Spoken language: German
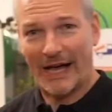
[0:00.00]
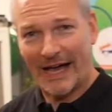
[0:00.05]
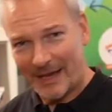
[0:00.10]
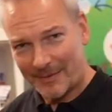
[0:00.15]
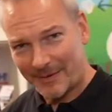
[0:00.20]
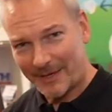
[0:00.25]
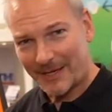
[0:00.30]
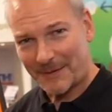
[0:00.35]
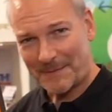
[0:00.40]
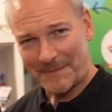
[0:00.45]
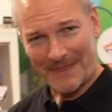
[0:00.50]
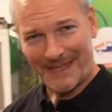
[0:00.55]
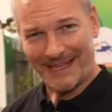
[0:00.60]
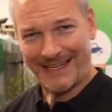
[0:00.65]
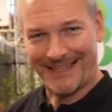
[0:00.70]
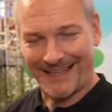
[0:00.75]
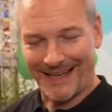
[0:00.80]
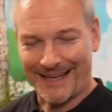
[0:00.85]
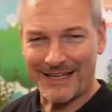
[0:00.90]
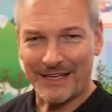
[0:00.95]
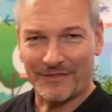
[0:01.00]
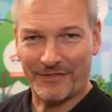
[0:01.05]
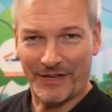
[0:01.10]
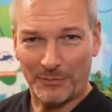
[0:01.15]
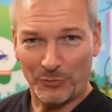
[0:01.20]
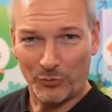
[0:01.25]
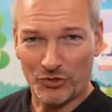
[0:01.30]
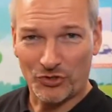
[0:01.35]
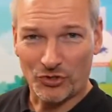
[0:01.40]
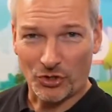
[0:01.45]
Aber kleiner
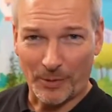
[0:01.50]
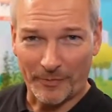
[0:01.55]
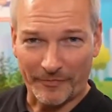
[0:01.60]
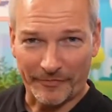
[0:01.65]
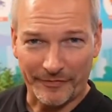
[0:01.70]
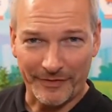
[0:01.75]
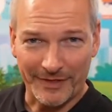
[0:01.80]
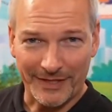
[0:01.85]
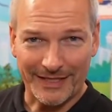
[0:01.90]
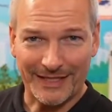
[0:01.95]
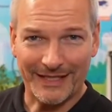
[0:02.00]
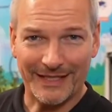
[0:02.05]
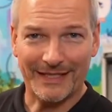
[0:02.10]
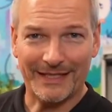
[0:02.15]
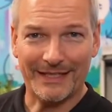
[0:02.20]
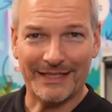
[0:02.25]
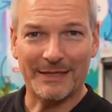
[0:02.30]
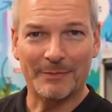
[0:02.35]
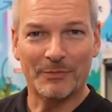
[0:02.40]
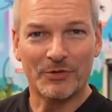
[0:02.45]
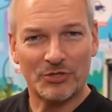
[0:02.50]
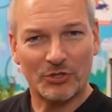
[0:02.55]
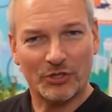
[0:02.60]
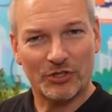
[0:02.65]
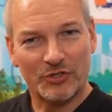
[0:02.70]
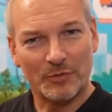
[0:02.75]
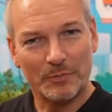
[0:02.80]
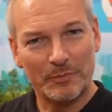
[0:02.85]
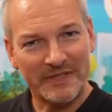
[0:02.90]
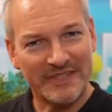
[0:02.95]
Wermutstropfen, äh, ihr müsst euch
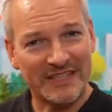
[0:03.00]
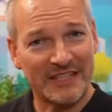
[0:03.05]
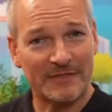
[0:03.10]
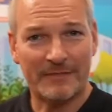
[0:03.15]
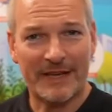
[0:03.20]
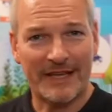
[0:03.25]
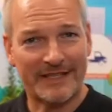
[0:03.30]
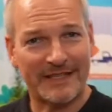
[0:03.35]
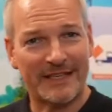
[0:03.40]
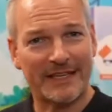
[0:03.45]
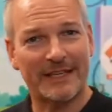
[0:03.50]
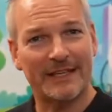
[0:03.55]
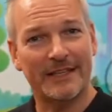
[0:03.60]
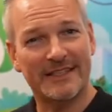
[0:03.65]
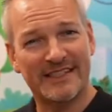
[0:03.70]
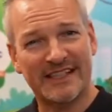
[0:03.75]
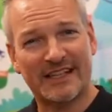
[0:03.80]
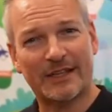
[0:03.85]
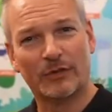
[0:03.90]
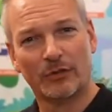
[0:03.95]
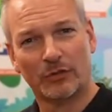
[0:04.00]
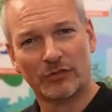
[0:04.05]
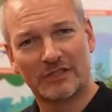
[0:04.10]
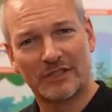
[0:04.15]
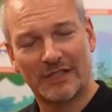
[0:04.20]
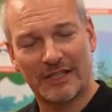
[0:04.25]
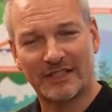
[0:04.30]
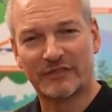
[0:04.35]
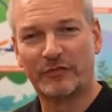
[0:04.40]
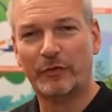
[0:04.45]
entzückt. so ein bisschen mäßigen in Sachen
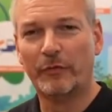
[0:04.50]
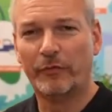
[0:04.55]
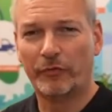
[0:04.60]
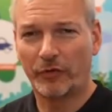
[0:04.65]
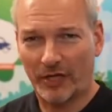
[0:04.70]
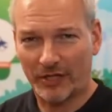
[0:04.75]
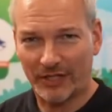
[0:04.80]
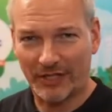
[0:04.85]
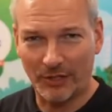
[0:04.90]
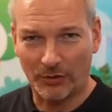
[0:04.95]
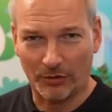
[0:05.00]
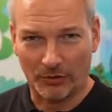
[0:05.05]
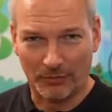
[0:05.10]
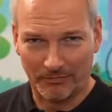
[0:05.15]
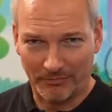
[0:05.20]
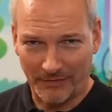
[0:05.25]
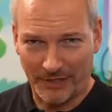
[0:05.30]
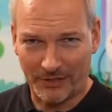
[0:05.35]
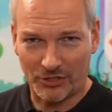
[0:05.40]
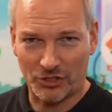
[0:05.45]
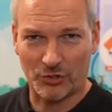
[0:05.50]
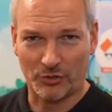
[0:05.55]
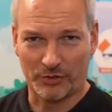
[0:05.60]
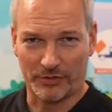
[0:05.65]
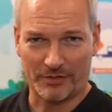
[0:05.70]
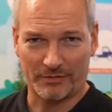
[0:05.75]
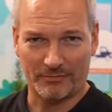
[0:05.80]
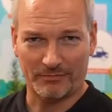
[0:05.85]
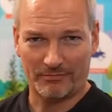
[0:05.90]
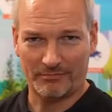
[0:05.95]
Nutzlast, 500 Kilo, dann ist
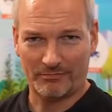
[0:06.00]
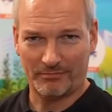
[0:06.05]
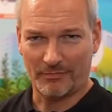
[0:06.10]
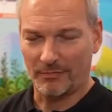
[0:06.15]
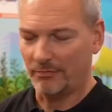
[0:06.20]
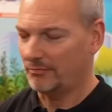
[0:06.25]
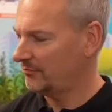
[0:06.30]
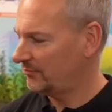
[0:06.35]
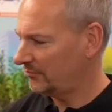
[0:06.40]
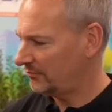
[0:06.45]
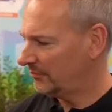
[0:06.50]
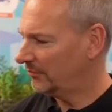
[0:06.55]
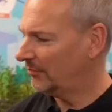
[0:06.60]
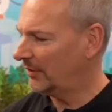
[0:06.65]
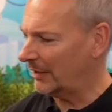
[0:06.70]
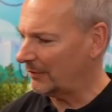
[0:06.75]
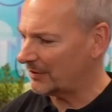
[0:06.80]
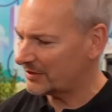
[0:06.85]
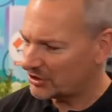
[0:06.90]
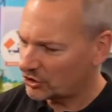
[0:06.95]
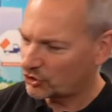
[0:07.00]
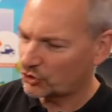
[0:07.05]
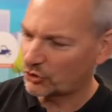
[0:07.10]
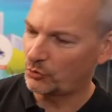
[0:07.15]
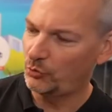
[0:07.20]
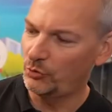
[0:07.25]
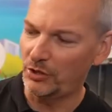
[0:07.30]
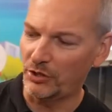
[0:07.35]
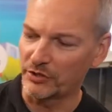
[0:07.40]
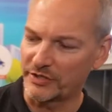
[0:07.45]
Schluss. Aber sieht schon
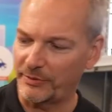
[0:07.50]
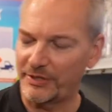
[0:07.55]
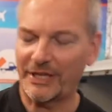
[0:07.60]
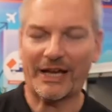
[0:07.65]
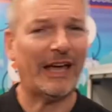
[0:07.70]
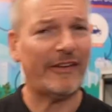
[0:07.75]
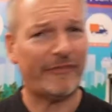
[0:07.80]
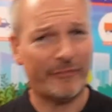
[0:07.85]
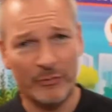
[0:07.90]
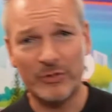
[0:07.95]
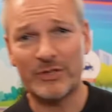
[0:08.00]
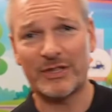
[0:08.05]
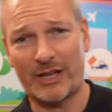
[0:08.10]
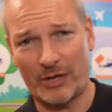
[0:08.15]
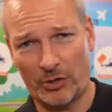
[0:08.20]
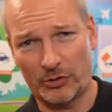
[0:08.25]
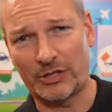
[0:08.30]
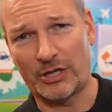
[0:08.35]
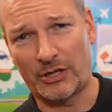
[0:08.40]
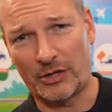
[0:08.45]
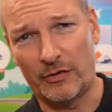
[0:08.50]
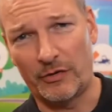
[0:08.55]
cool aus, aber die Reifen müssten dann auch da